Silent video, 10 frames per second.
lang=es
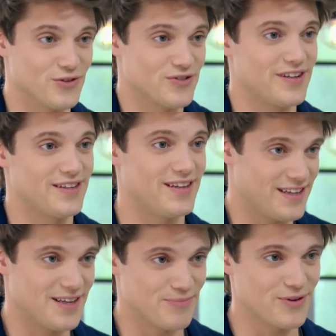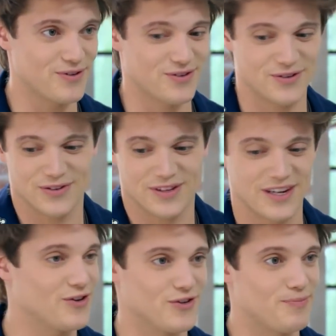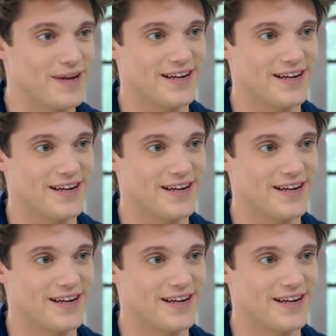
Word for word: Entonces, ¿tenés tiempo o tenés otros